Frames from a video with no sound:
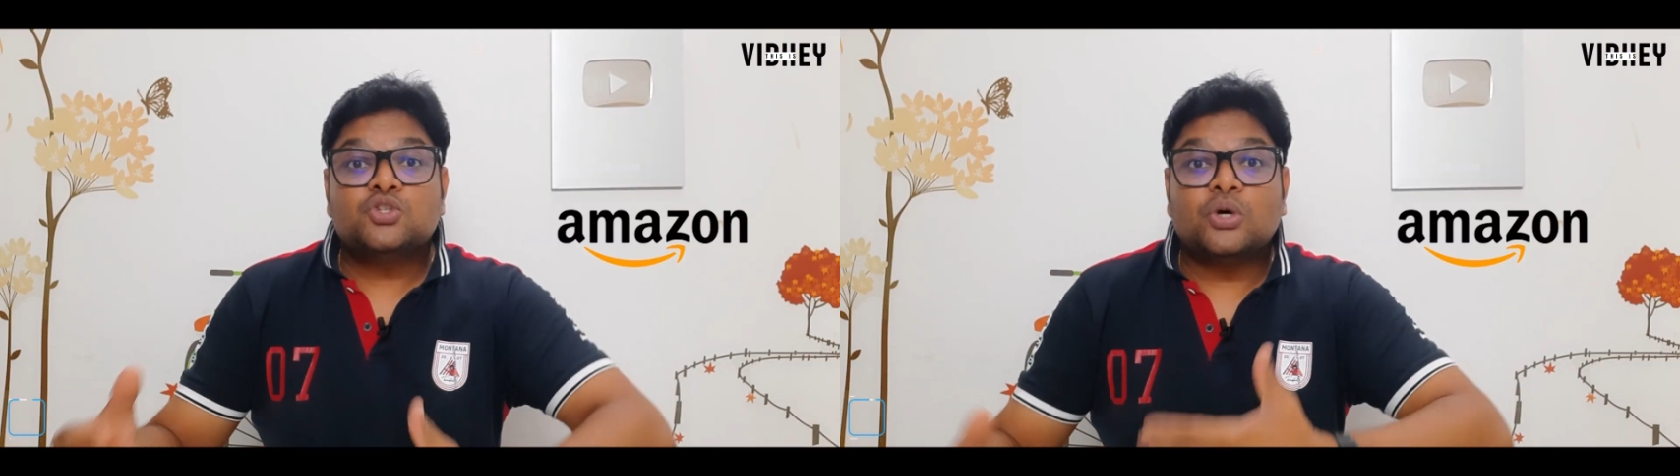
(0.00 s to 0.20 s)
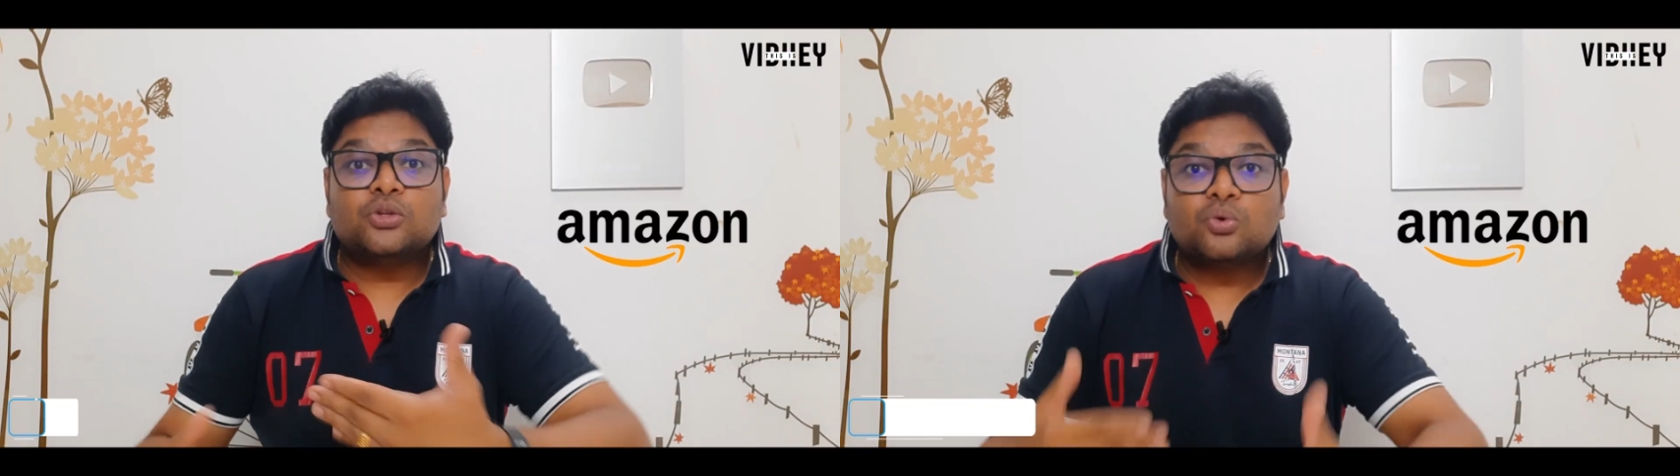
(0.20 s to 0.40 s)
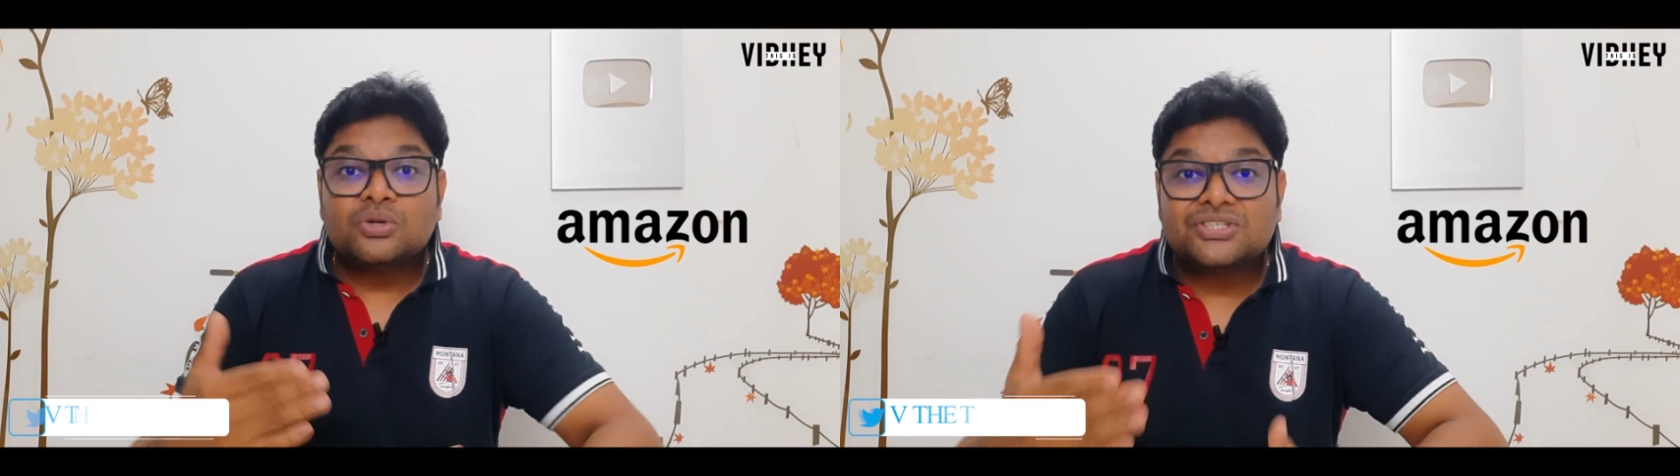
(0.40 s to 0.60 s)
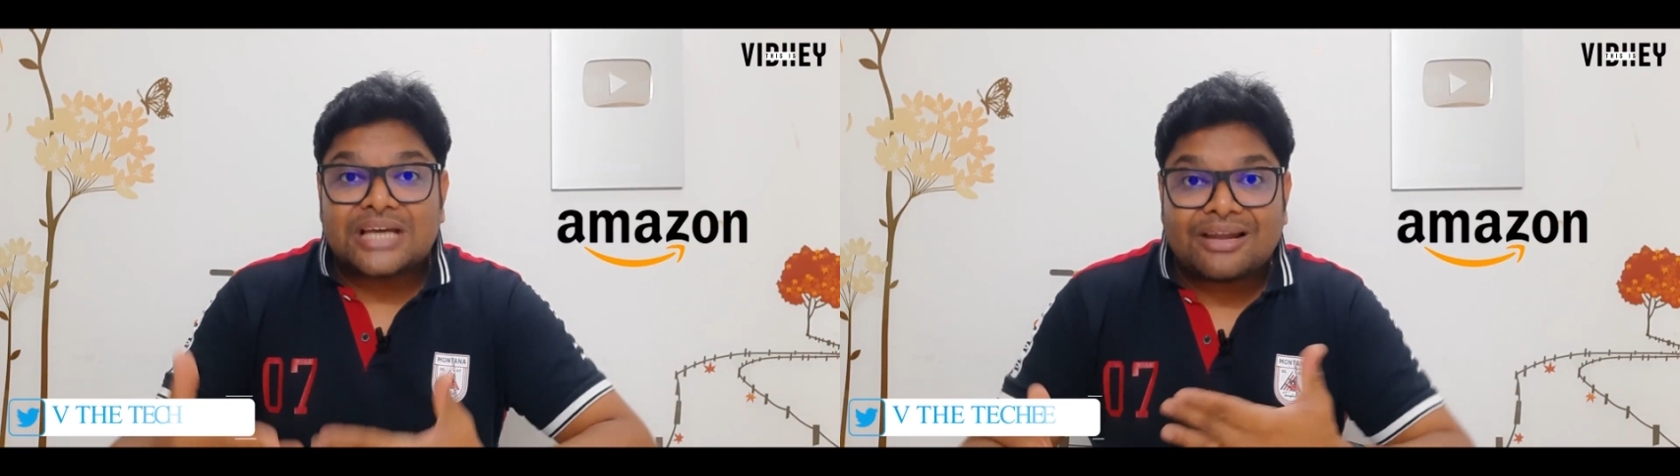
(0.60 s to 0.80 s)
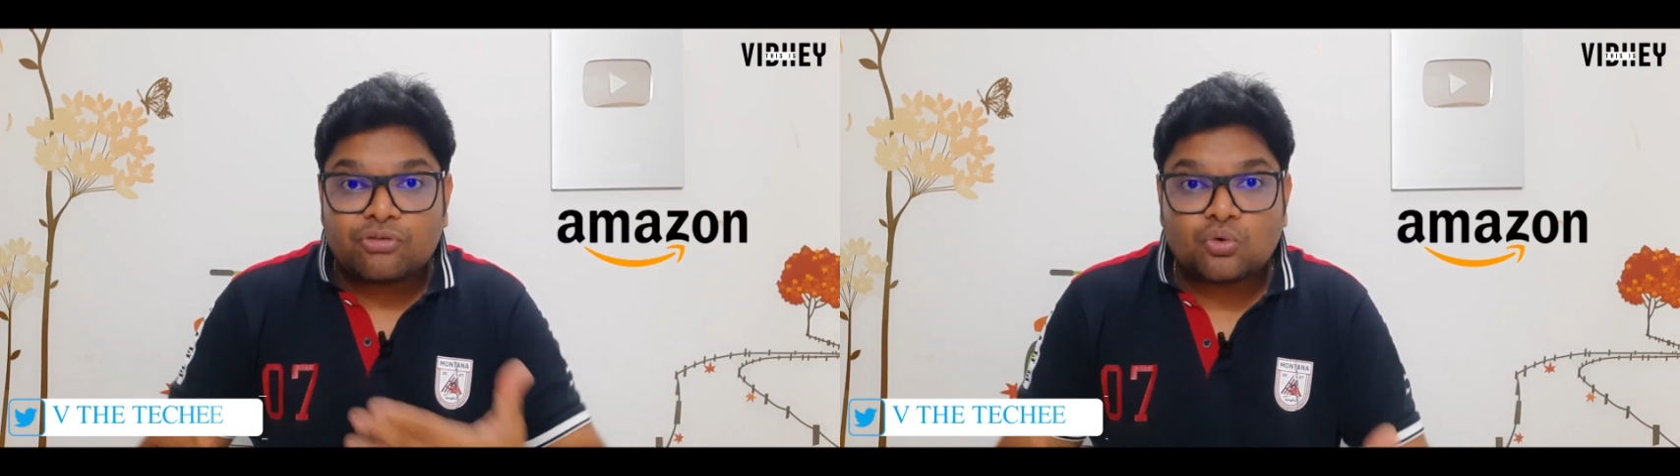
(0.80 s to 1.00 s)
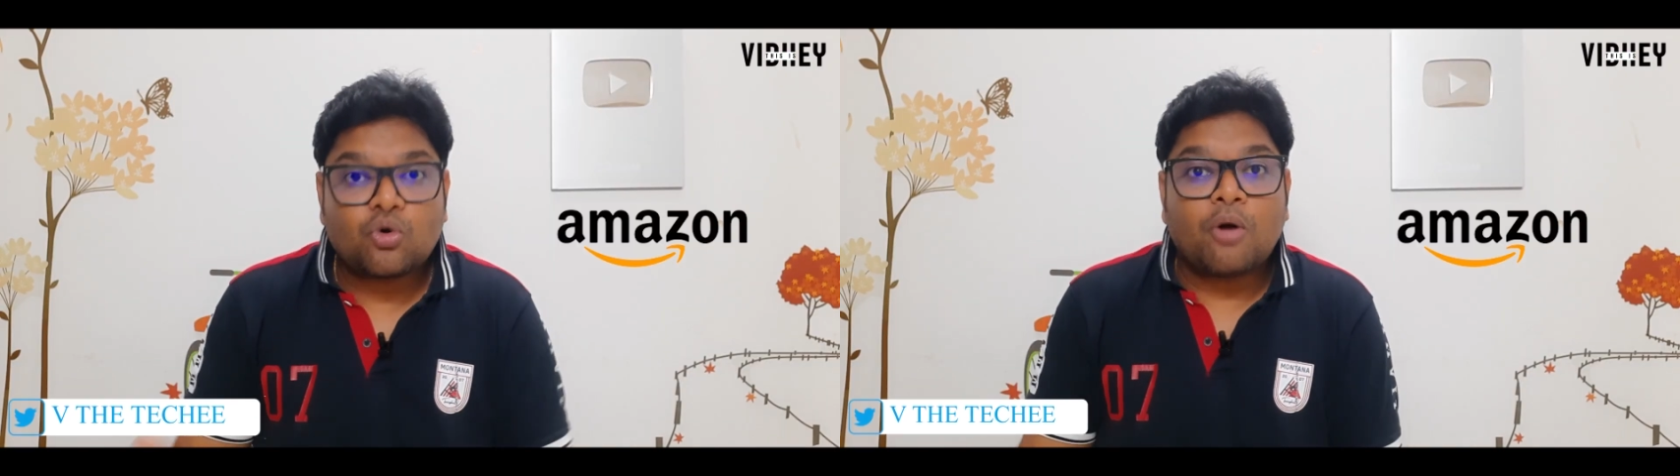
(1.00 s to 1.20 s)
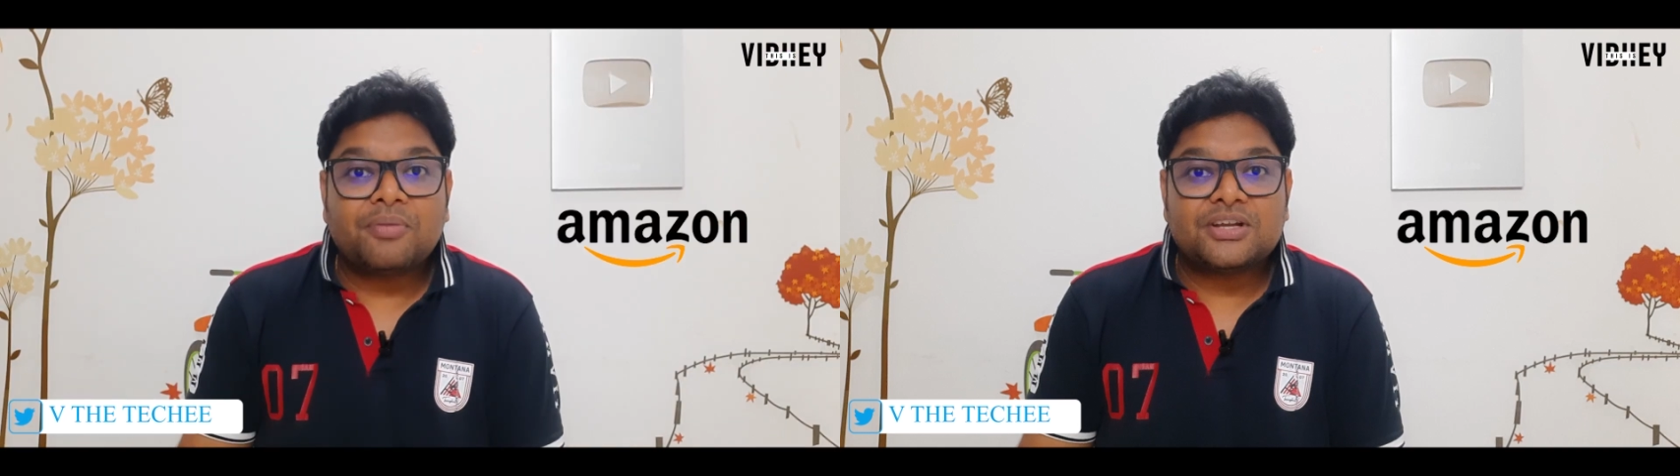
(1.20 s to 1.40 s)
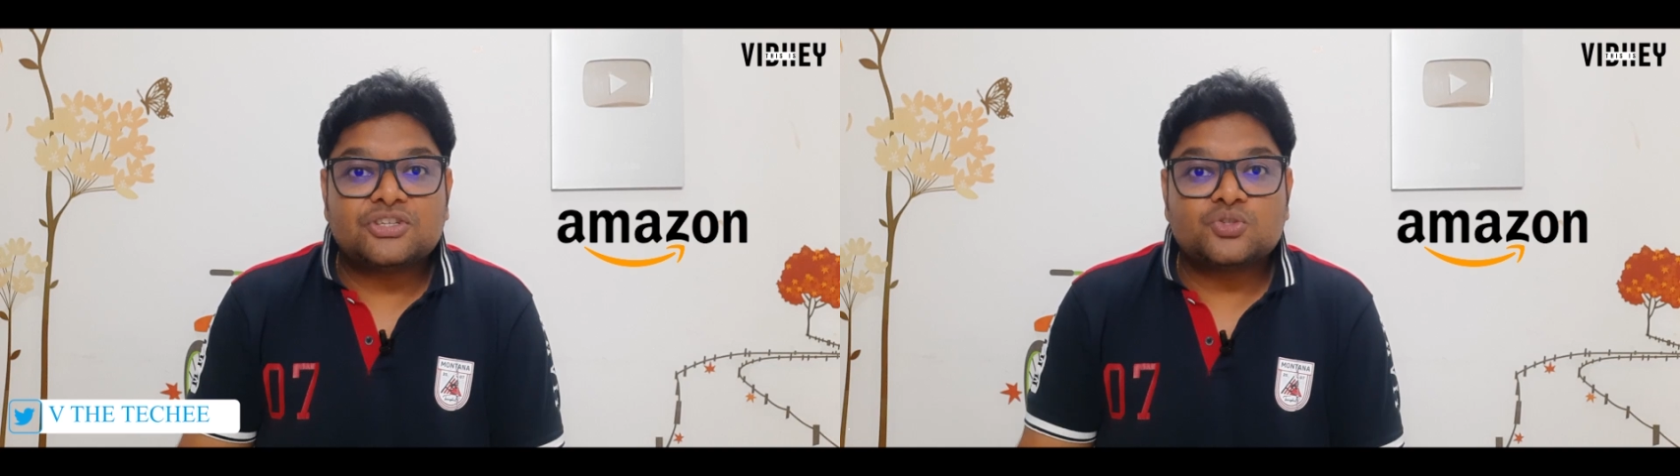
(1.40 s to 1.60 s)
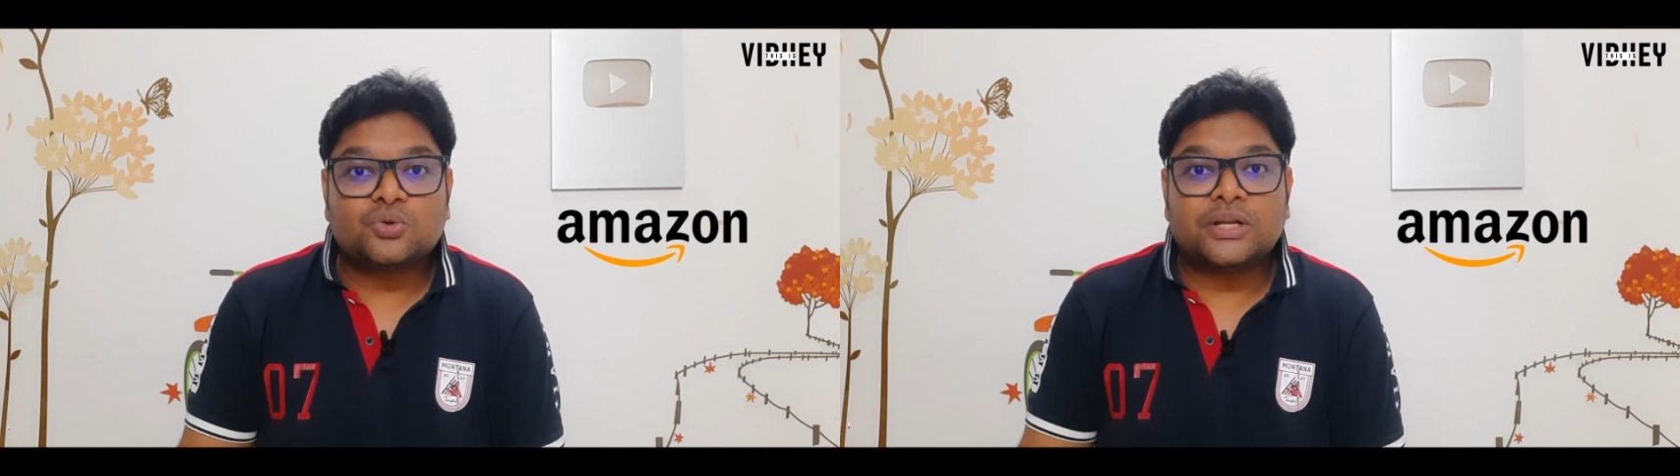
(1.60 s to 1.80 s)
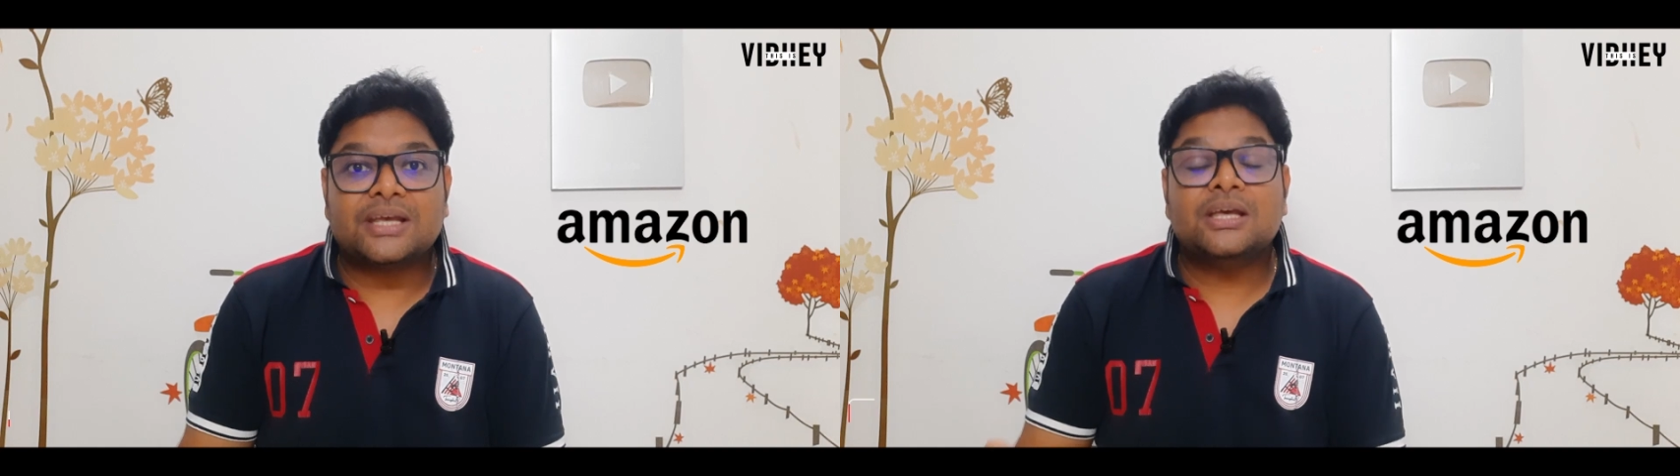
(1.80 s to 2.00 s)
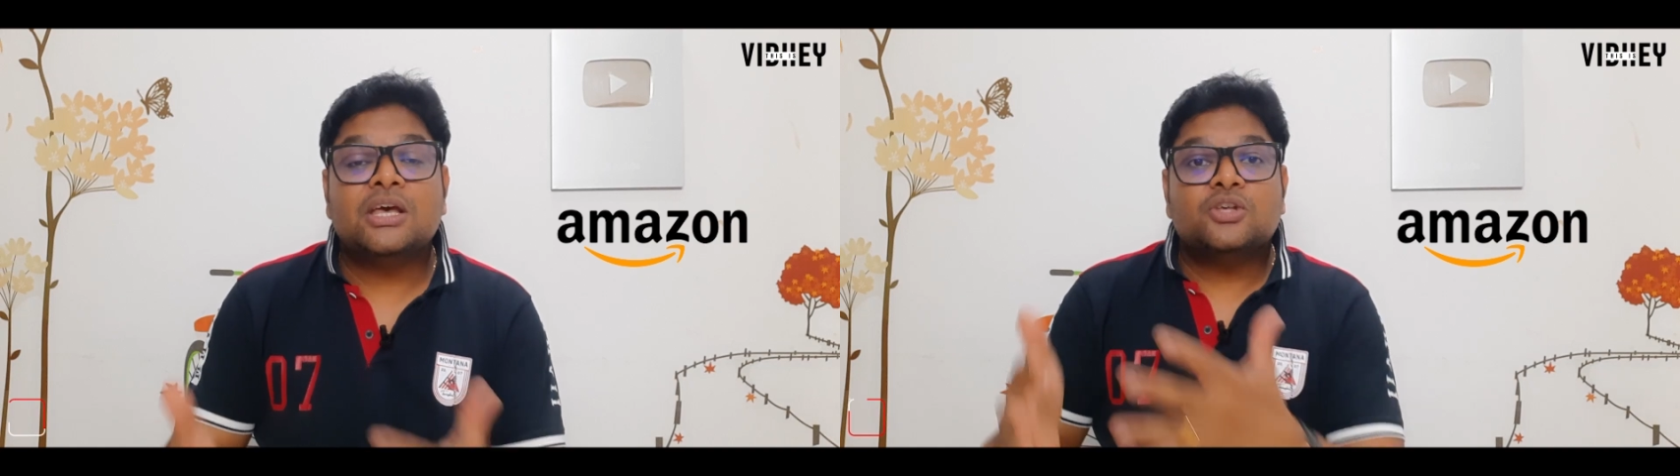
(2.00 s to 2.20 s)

సో అందులో కొన్ని చాలా వరకు కాంపిటీషన్స్ ఉంటాయి